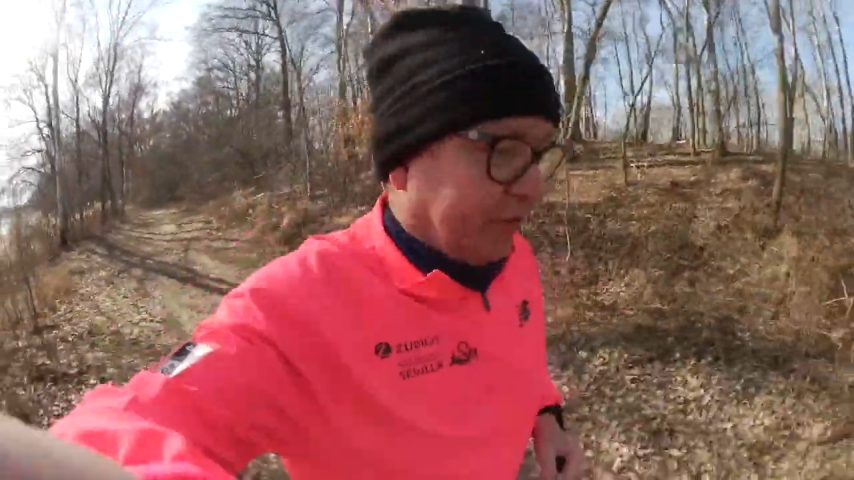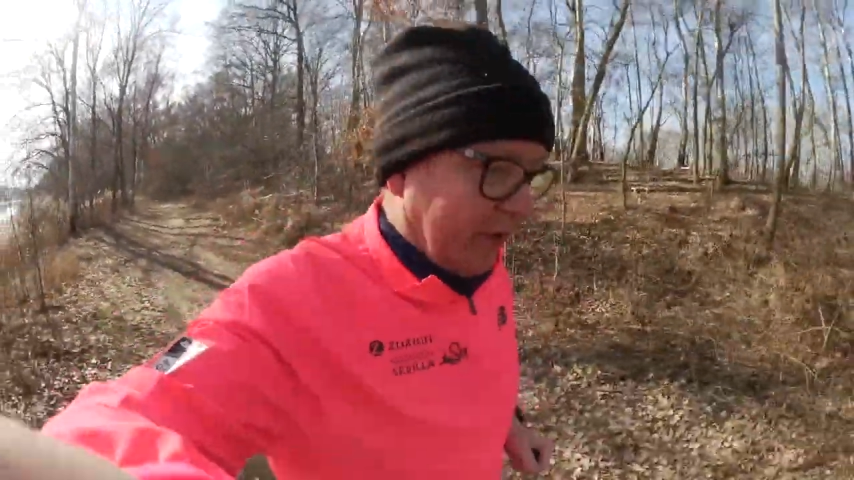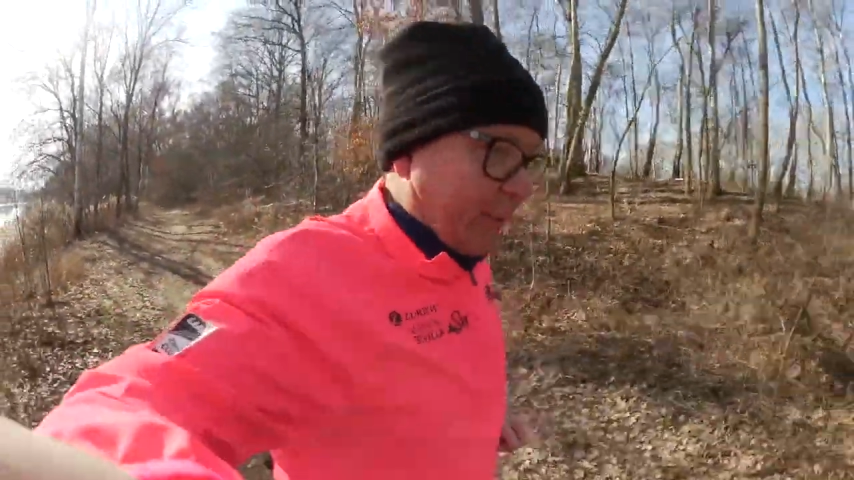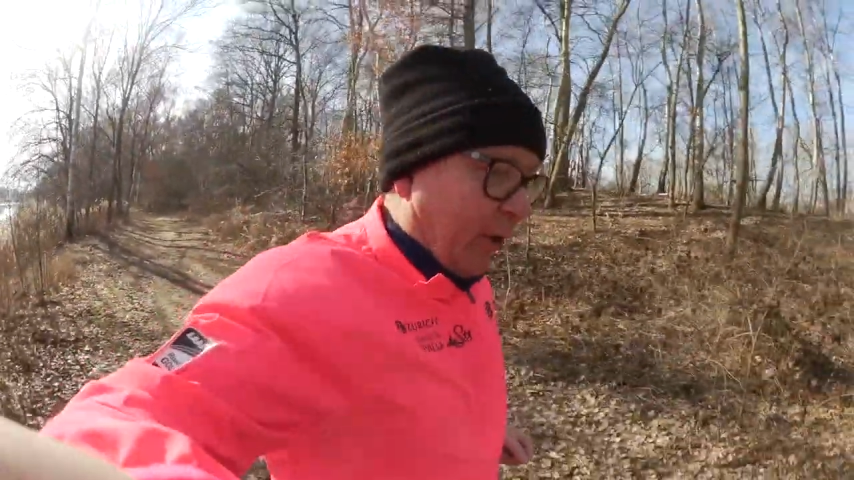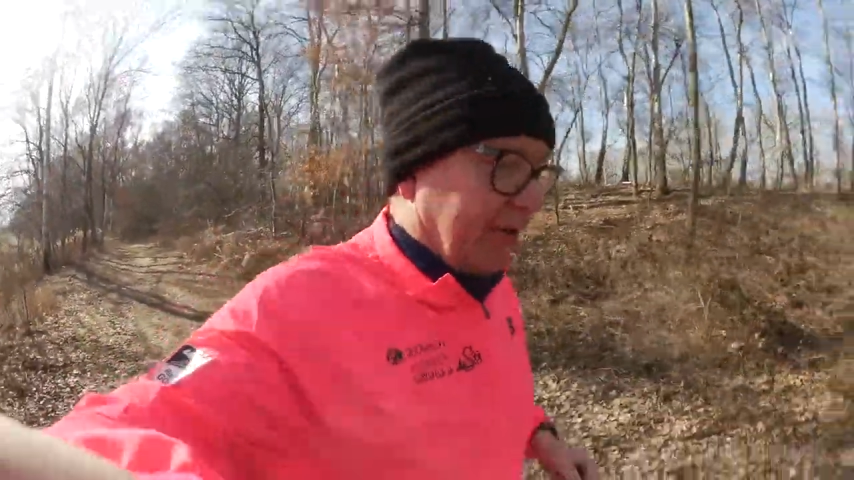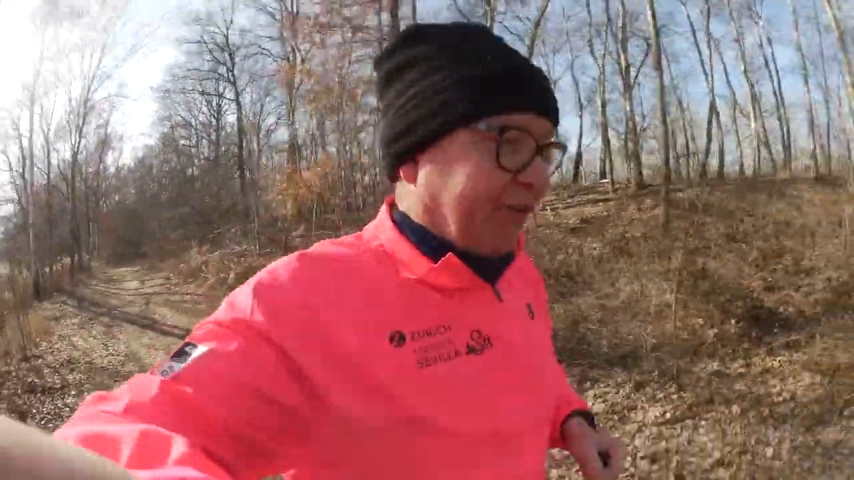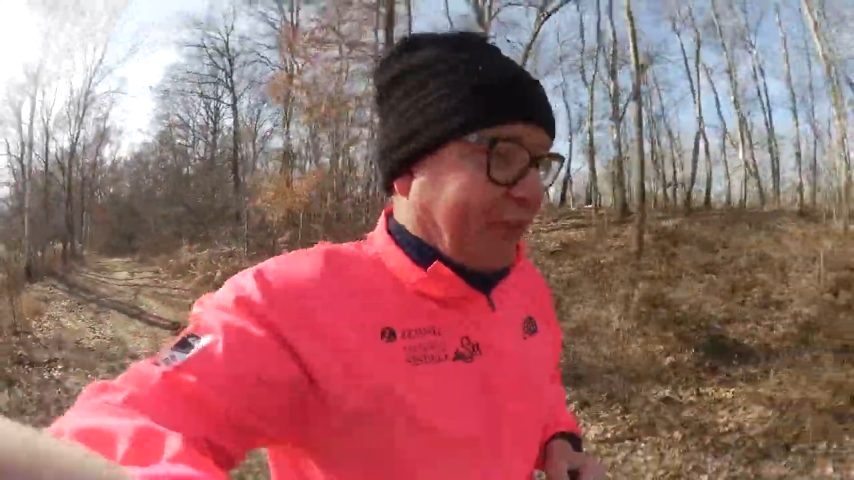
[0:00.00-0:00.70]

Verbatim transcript: Februar